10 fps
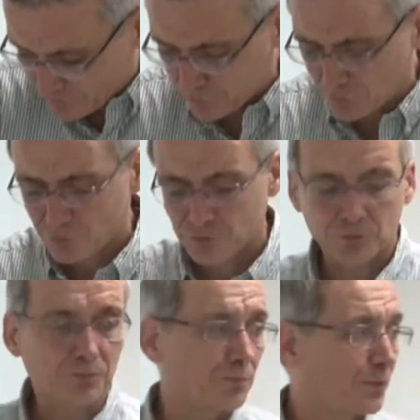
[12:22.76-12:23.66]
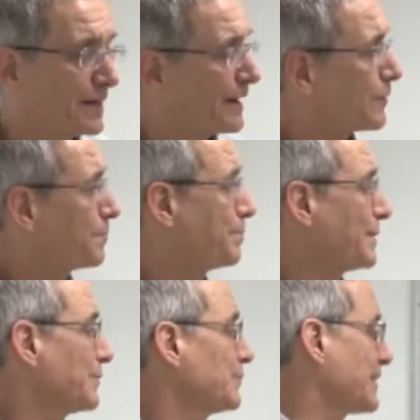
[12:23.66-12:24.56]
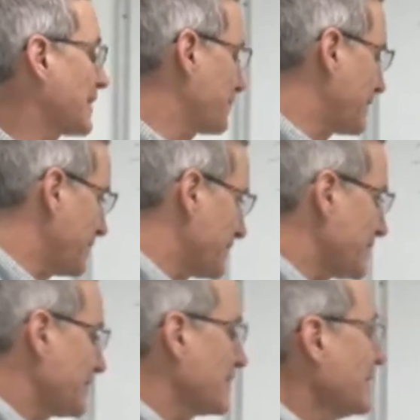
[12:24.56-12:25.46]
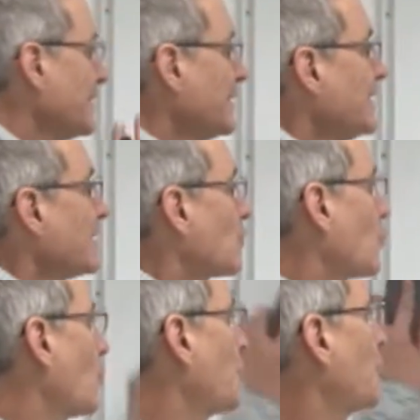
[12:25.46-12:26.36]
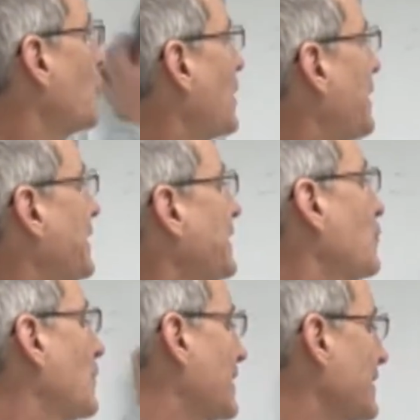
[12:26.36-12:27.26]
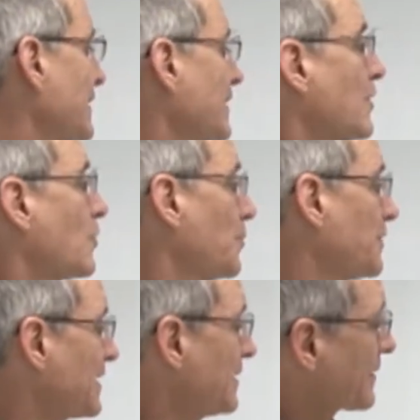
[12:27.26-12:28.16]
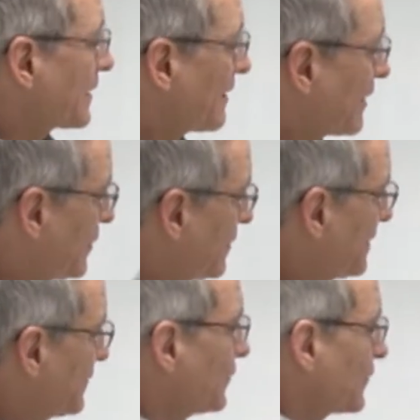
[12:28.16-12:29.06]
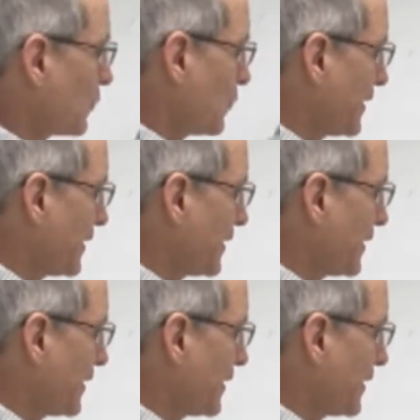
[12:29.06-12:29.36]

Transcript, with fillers: eso, yo quiero preguntarme a veces cómo averiguar cómo es el trabajo del ventrículo